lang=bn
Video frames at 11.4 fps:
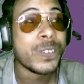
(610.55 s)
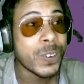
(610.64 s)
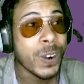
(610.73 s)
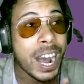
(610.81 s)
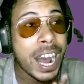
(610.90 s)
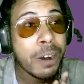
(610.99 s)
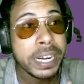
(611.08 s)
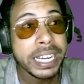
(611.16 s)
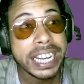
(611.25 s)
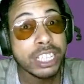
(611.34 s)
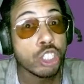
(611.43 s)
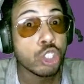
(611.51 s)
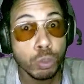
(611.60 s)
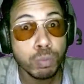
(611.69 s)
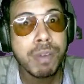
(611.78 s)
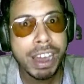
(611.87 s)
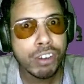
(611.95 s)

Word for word: ওয়াও এটা কিন্তু সুপার